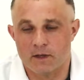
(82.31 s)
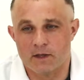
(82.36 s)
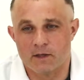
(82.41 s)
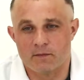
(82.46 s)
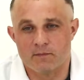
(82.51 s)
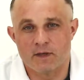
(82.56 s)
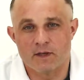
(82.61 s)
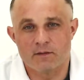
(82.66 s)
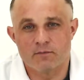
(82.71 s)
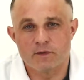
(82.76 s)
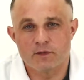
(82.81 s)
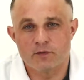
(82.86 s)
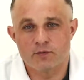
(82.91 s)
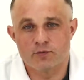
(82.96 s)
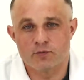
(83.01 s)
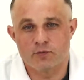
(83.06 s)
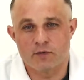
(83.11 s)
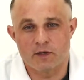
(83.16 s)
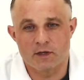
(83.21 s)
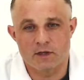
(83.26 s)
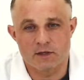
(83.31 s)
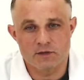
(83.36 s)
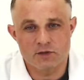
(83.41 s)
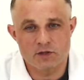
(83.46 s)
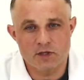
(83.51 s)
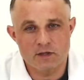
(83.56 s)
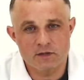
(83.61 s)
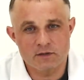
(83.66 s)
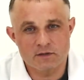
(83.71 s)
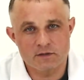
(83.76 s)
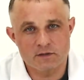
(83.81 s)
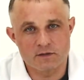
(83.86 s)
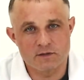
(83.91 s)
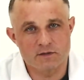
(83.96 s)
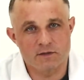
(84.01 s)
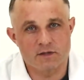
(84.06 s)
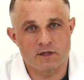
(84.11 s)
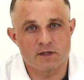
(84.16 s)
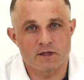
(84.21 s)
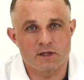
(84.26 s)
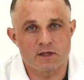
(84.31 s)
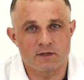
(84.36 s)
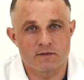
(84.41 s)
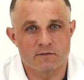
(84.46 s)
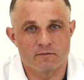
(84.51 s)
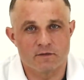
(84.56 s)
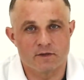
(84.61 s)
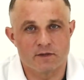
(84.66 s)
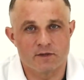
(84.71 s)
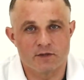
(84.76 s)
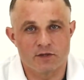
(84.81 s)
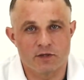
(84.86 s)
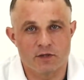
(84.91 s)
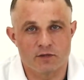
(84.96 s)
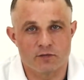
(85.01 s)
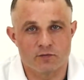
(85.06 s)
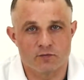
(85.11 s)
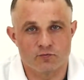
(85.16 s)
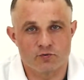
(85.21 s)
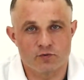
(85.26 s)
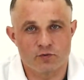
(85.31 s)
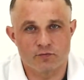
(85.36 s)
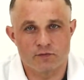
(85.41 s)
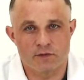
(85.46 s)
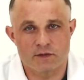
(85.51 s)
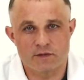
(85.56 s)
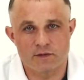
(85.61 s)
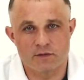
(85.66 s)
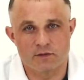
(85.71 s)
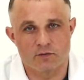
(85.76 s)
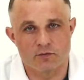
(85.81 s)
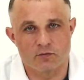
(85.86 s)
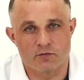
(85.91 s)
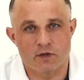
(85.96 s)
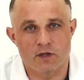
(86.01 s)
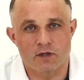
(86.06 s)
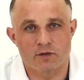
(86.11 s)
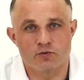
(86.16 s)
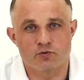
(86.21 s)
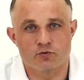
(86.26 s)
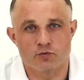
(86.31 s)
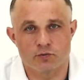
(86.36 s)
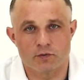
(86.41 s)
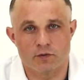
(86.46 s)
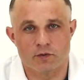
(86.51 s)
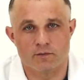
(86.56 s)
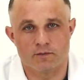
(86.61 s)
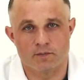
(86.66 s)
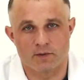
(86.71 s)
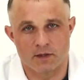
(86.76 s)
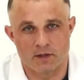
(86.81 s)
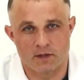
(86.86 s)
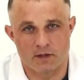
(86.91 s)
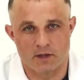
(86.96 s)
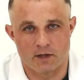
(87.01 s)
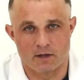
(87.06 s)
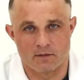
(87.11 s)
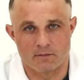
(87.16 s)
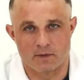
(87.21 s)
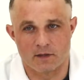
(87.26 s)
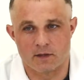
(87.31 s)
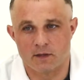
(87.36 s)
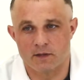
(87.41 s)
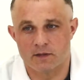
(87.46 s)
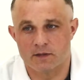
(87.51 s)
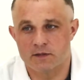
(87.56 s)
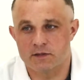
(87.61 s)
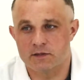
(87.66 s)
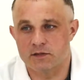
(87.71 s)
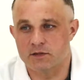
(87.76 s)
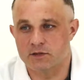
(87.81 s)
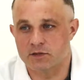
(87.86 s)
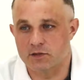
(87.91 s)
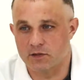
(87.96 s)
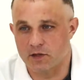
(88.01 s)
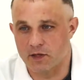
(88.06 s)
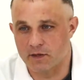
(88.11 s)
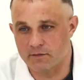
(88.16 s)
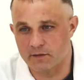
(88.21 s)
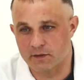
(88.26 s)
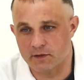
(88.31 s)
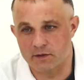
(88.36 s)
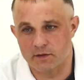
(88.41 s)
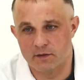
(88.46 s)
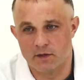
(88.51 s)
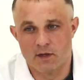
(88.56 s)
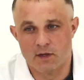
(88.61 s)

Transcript: к моменту окончания стационарного лечения уже у нас на руках четкая программа. Если человек